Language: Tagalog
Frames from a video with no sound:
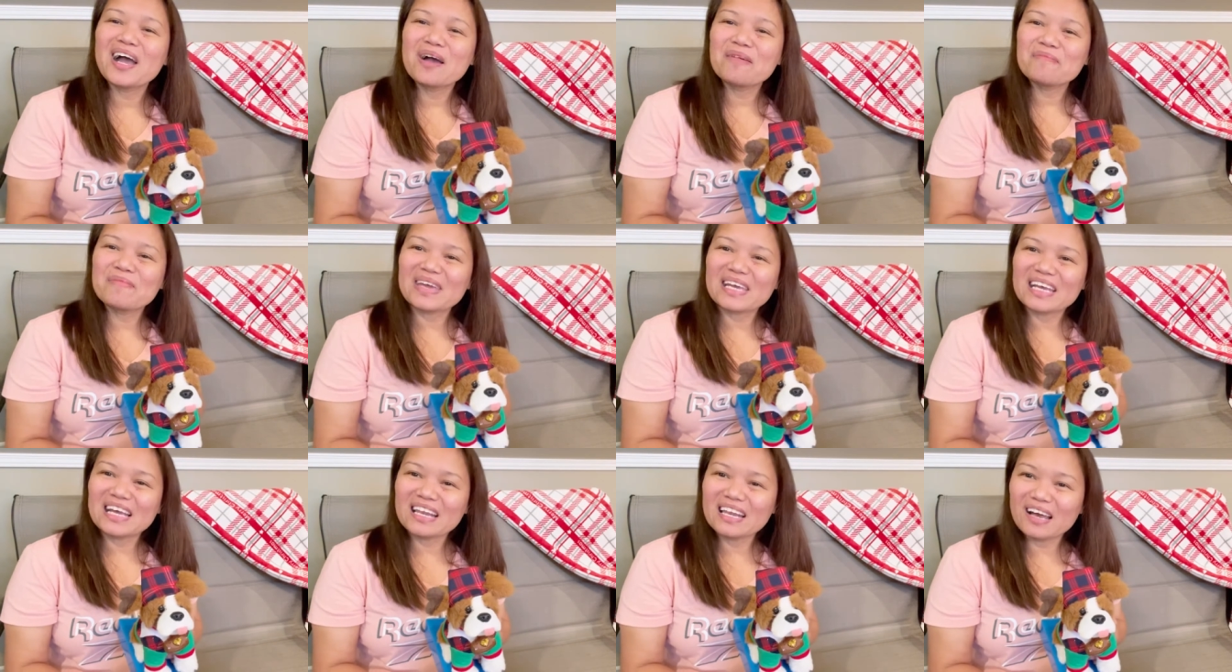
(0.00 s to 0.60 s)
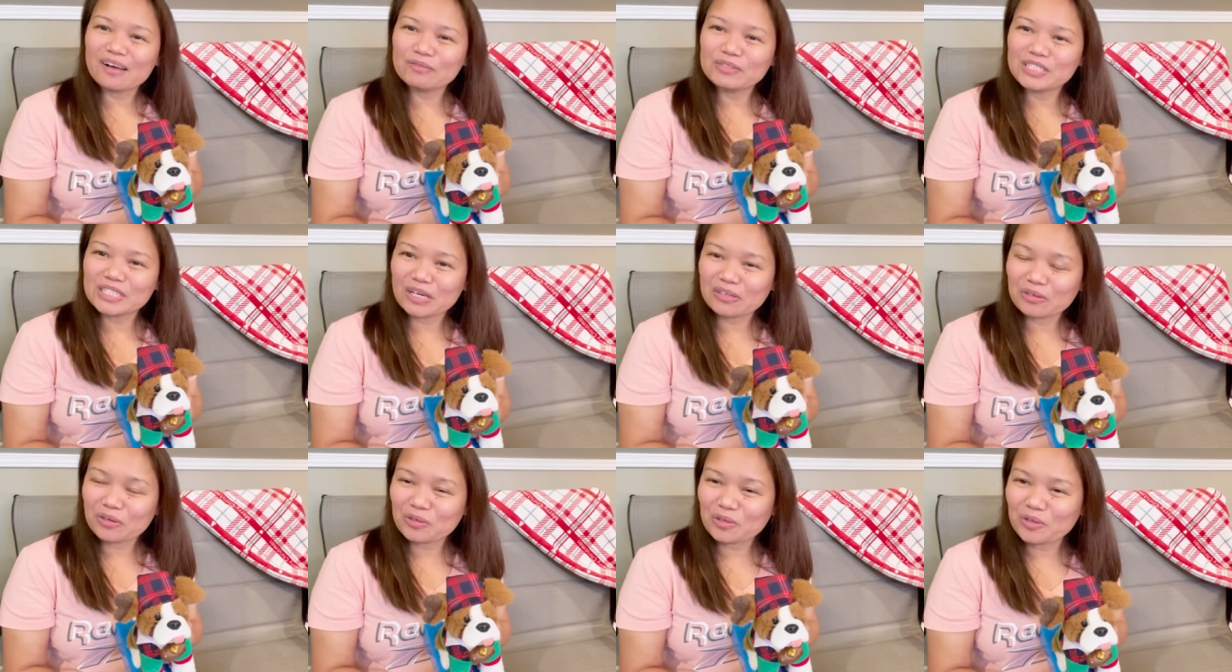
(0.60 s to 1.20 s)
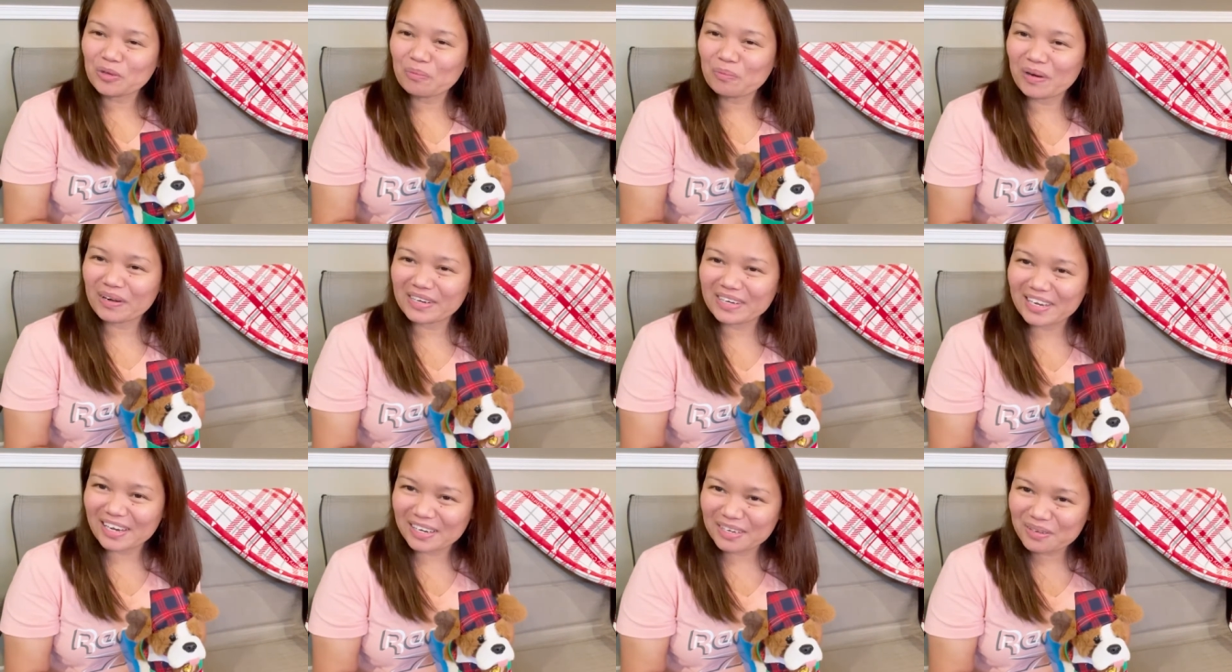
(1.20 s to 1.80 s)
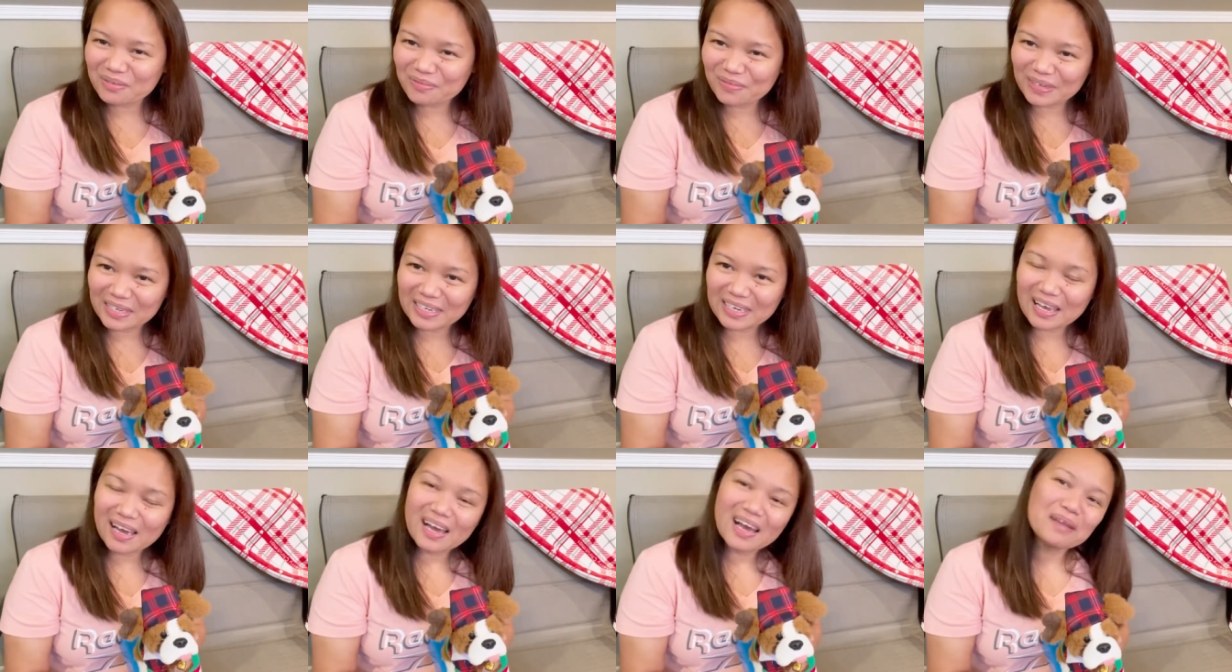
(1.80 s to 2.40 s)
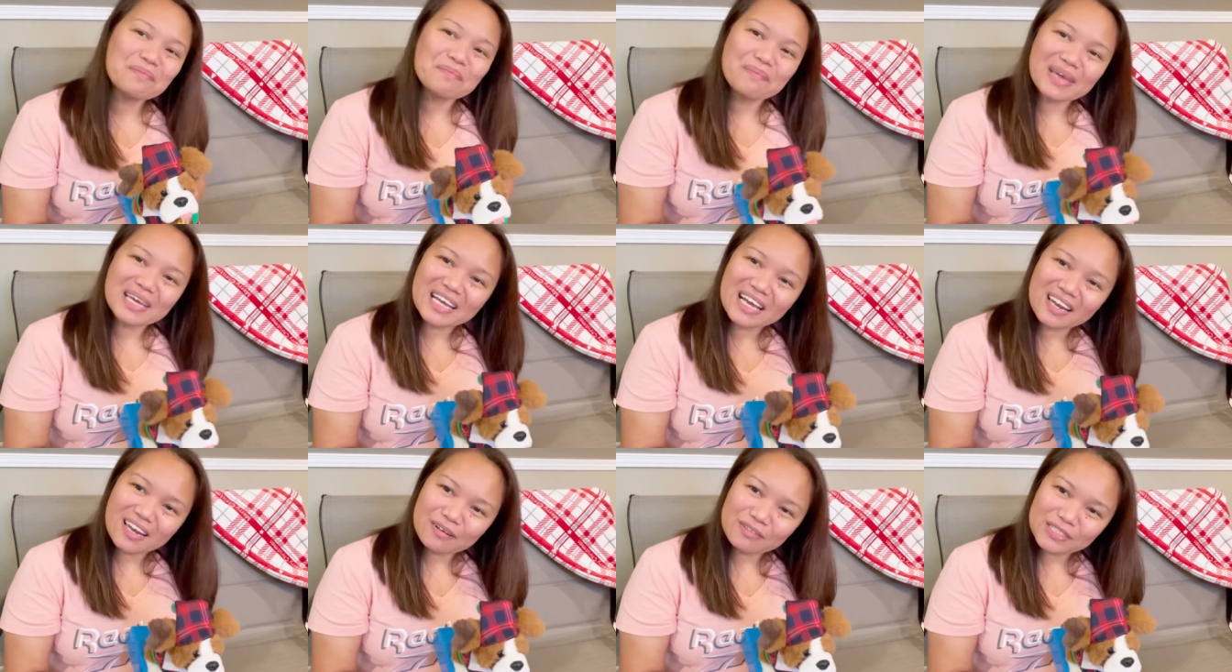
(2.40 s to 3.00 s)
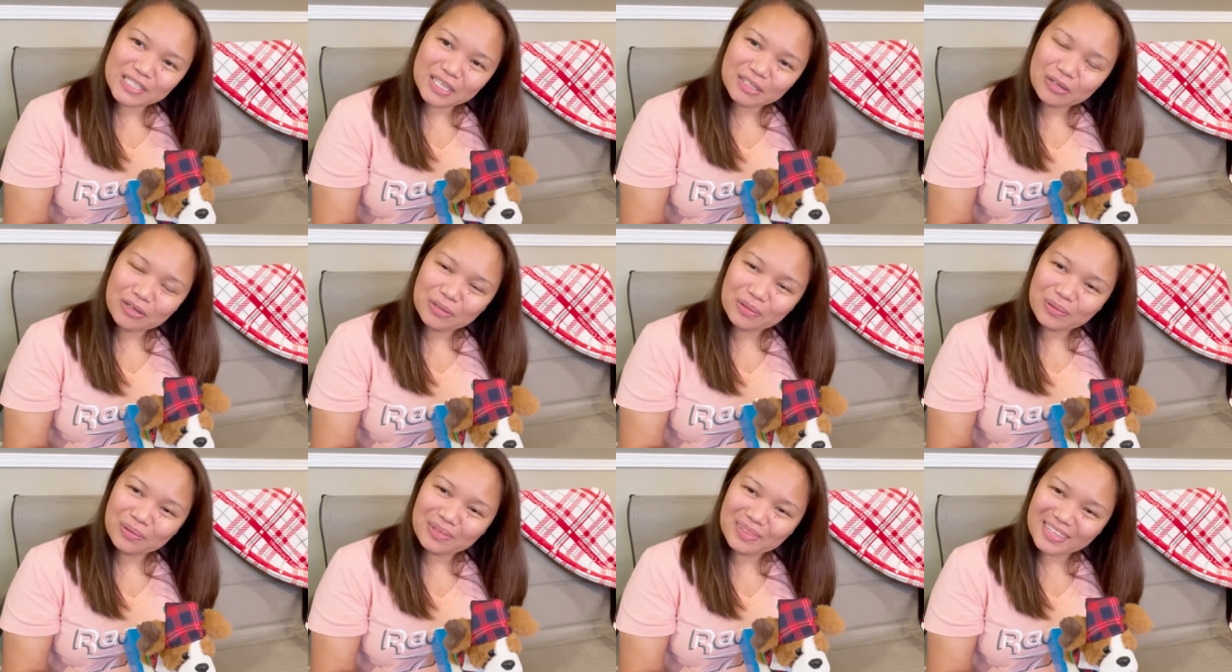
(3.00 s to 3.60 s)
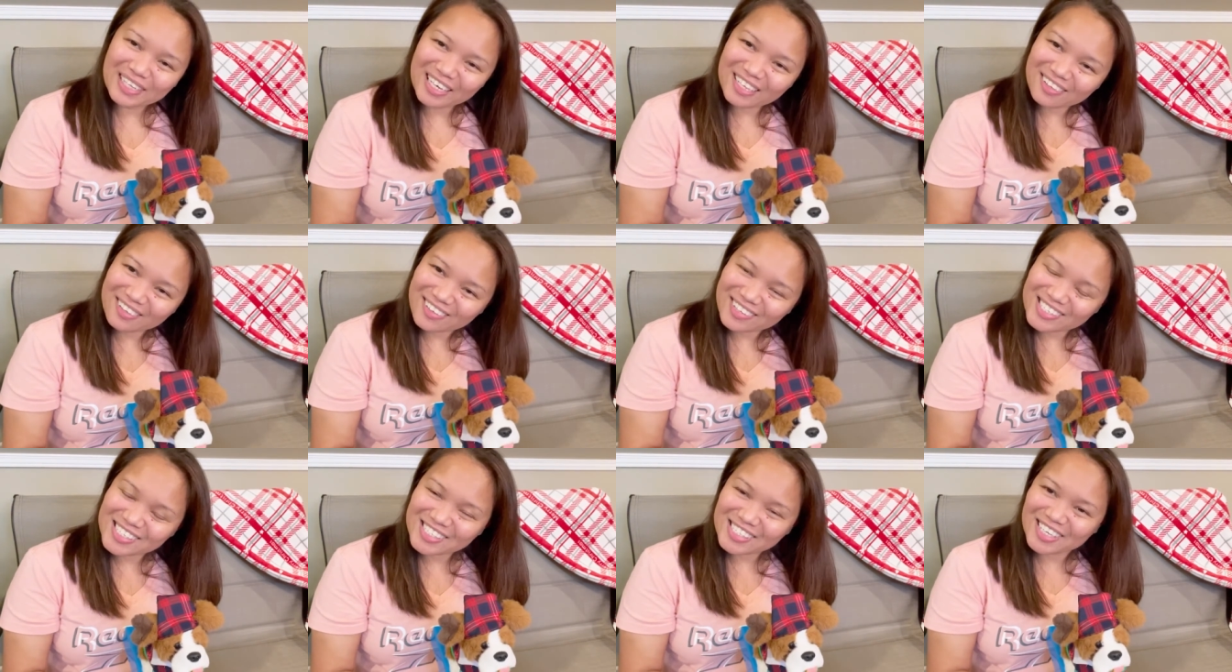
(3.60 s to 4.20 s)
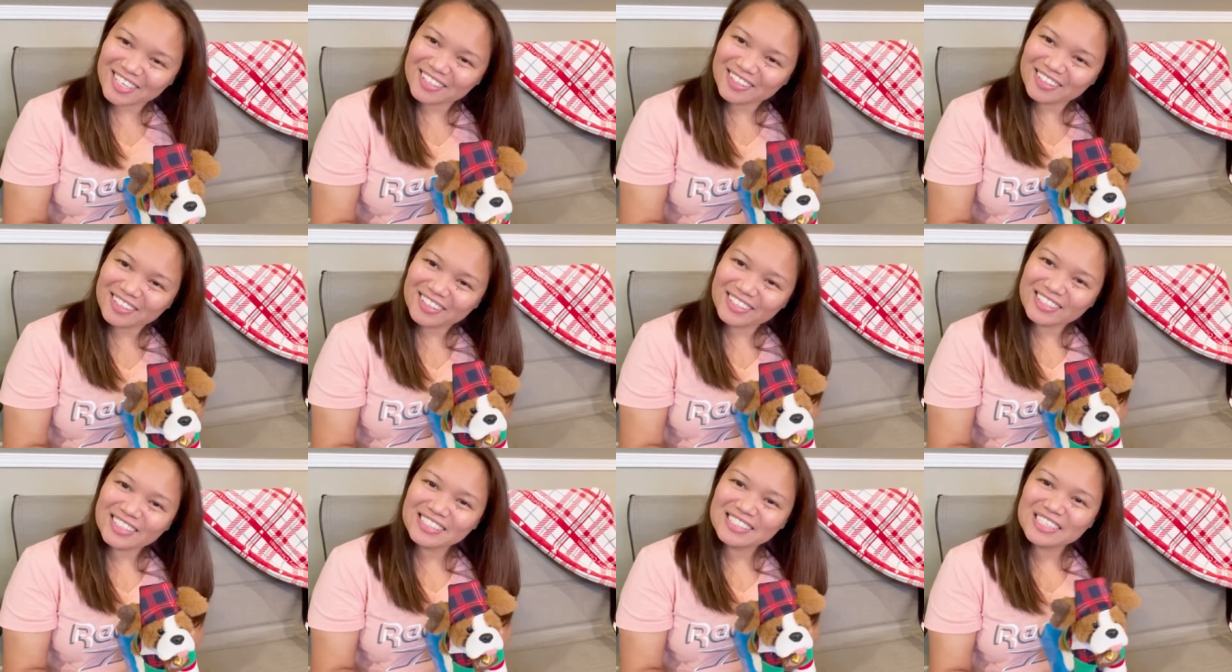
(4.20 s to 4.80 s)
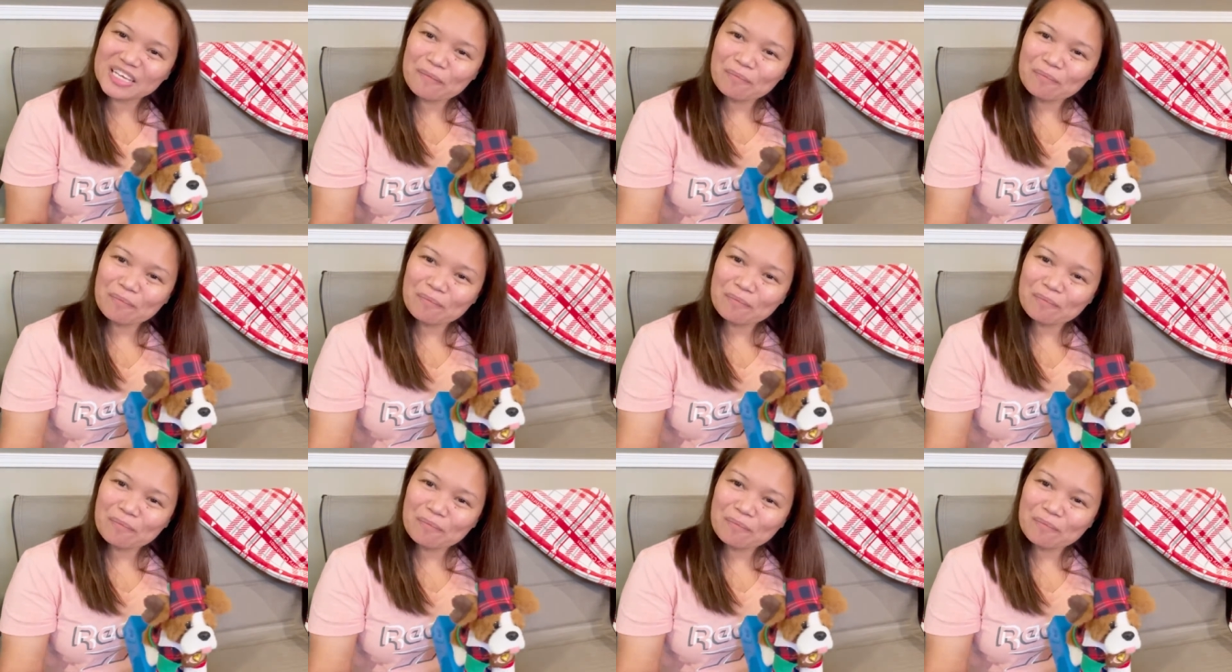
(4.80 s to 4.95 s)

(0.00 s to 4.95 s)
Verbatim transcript: Mega love shoutout to Maria Divina. And mega love shoutout to Tetricentis.